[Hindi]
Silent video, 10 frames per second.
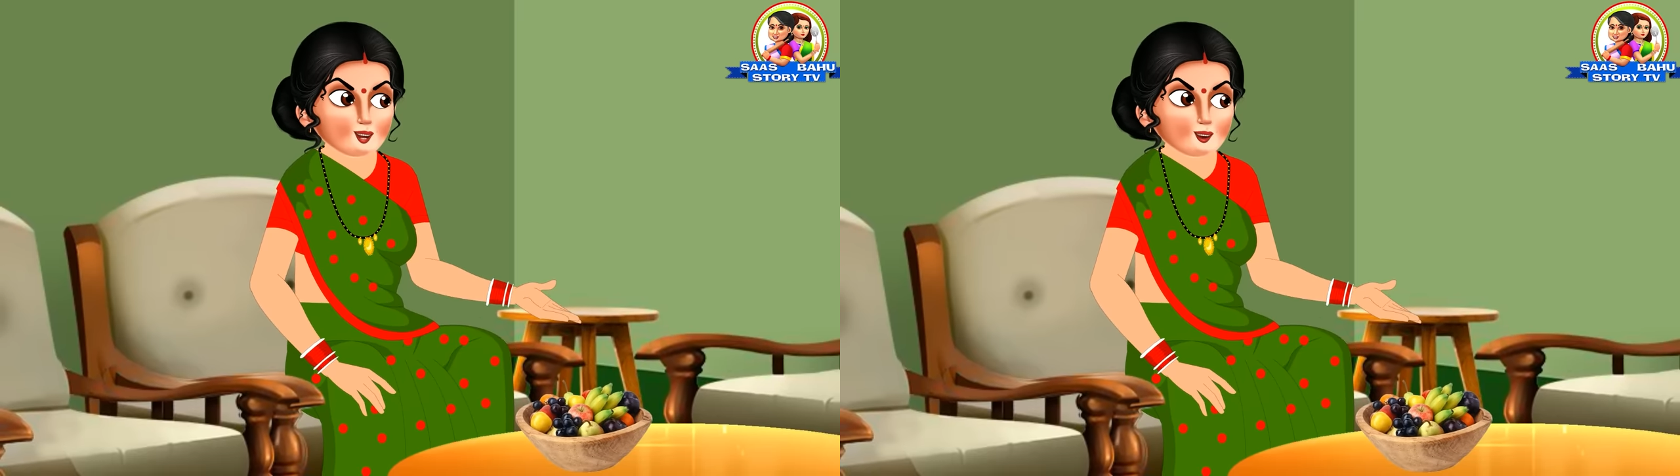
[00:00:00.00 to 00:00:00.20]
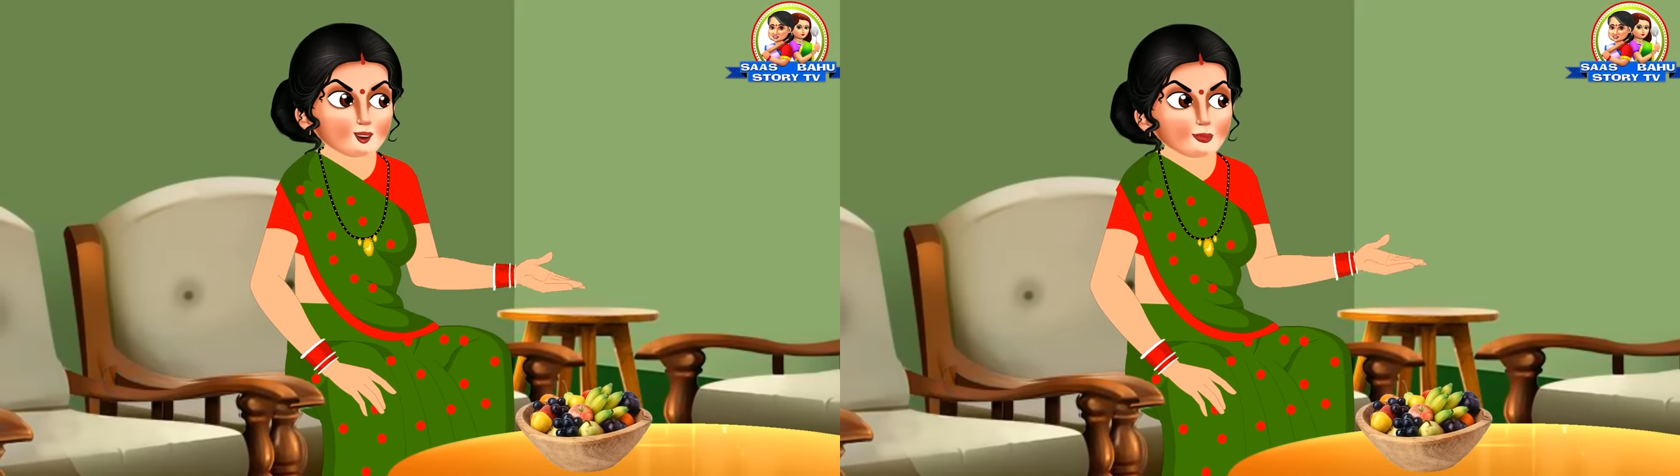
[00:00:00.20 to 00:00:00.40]

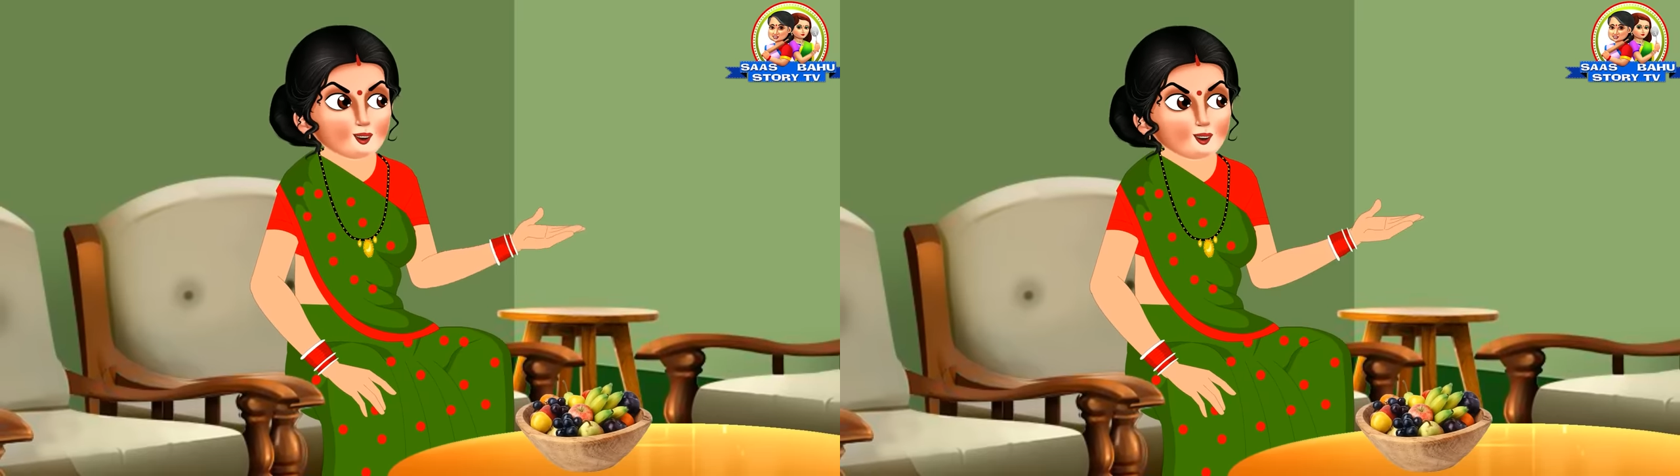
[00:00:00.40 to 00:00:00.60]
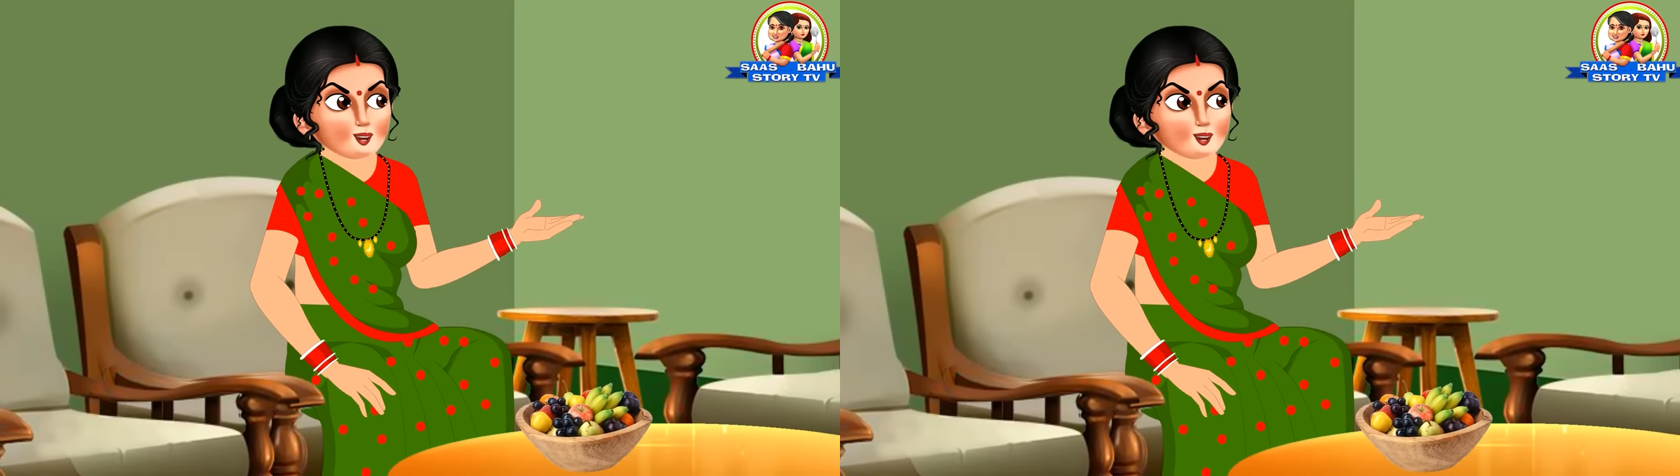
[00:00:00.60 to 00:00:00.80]
सिखाया
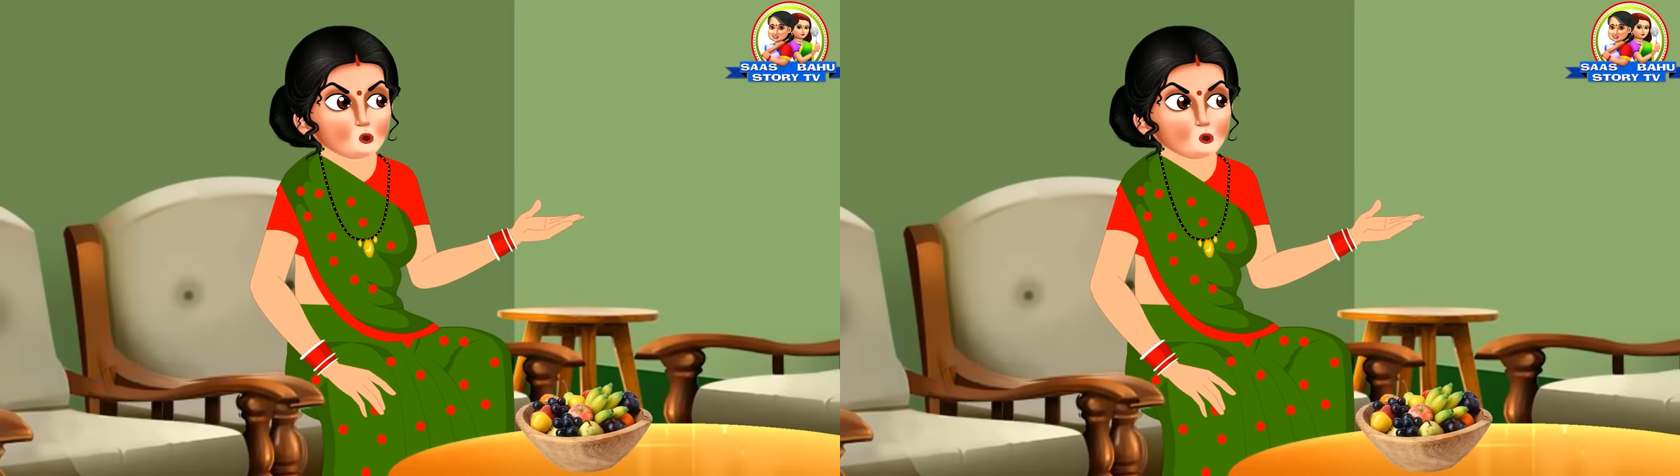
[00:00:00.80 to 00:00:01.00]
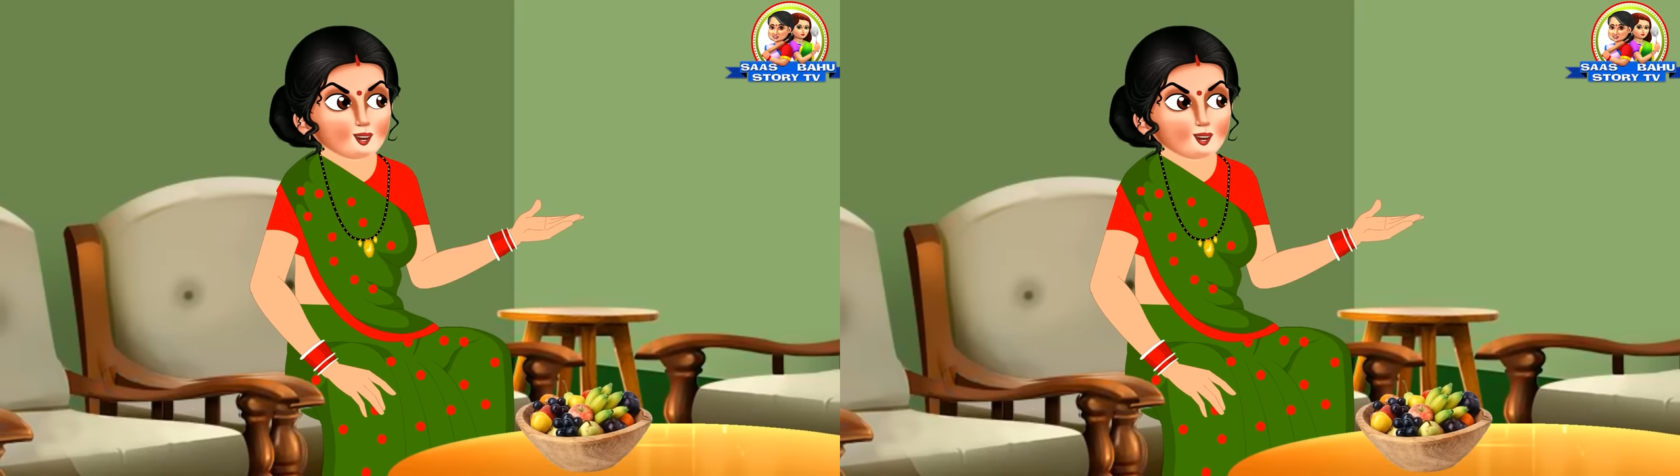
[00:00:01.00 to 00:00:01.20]
ससुराल
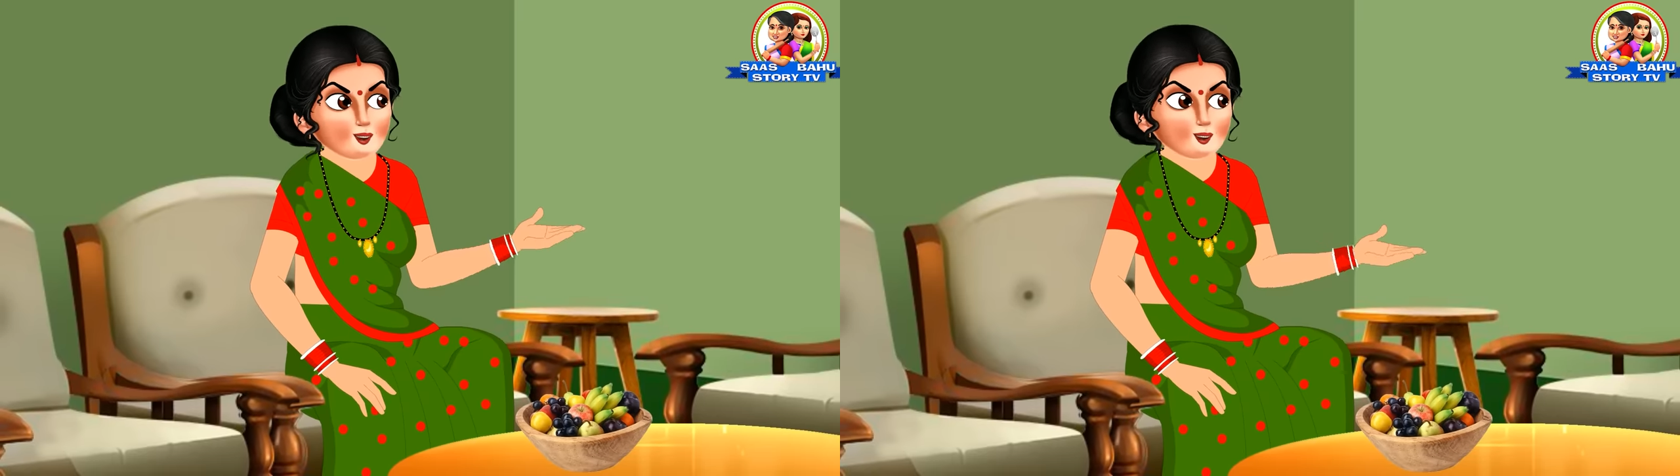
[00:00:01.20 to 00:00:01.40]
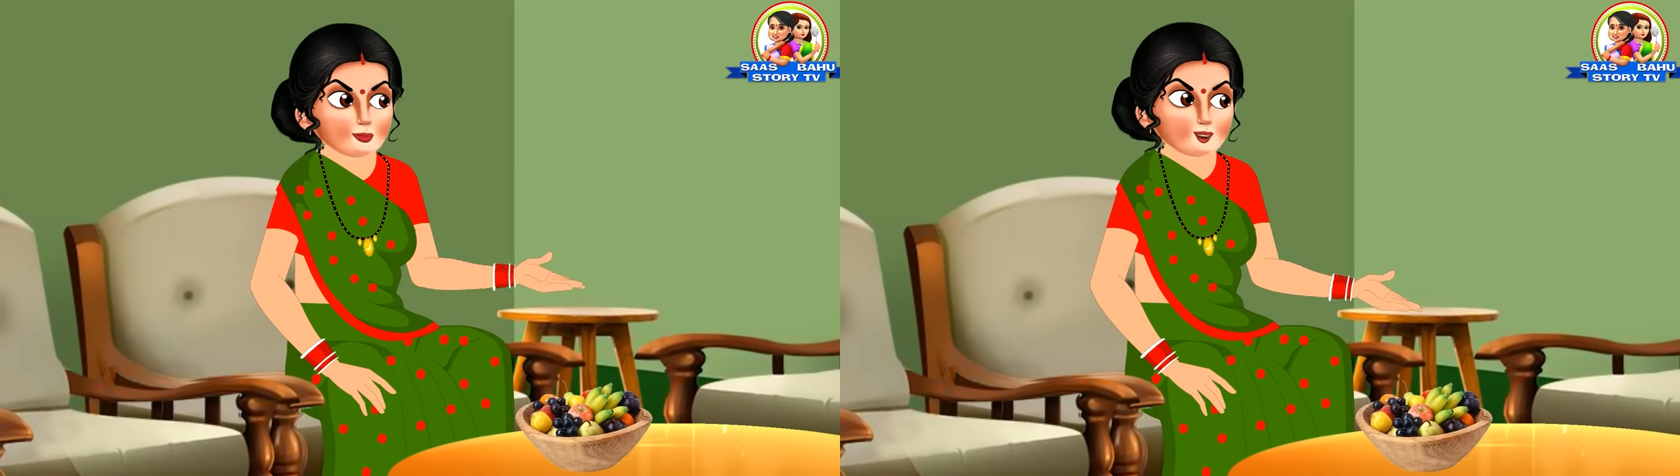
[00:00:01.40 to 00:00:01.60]
भेजने से
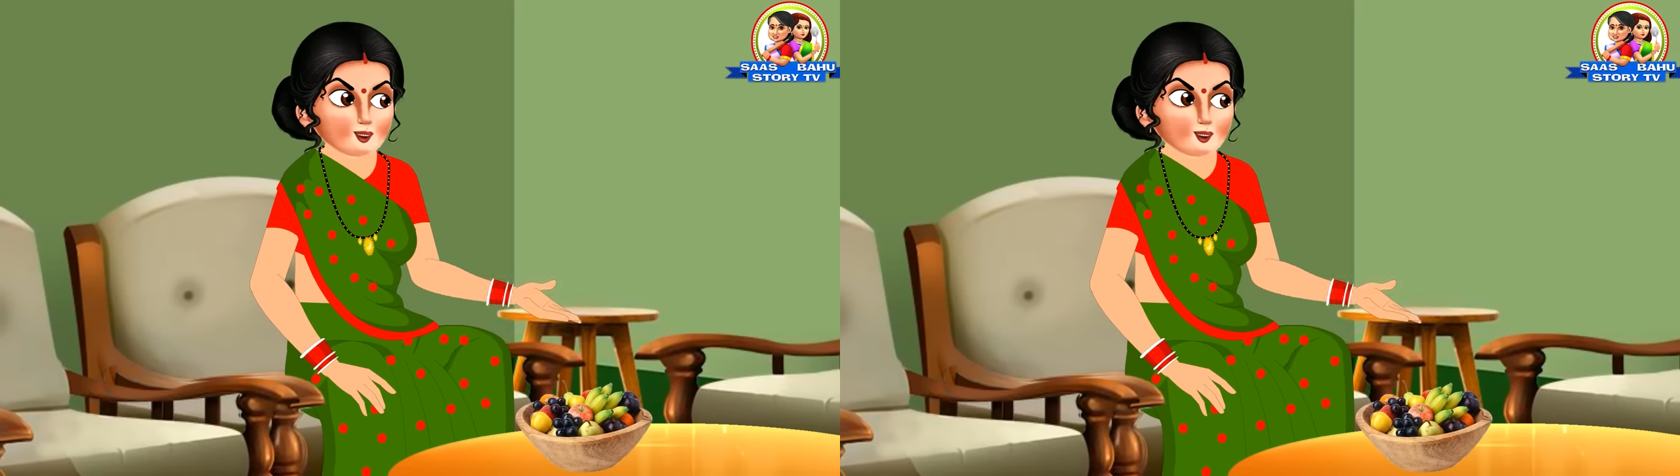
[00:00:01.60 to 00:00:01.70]
पहले